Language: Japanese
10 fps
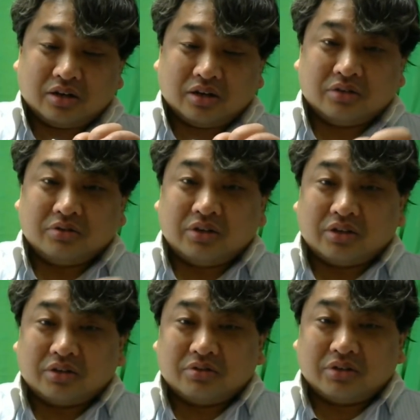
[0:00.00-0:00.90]
えどうなって
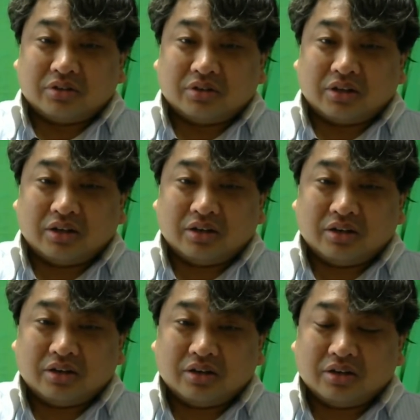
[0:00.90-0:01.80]
んのどうなってんの
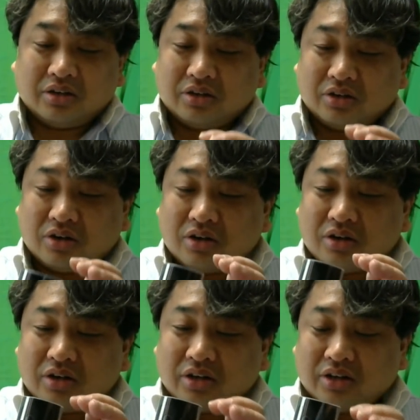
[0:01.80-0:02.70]
おーい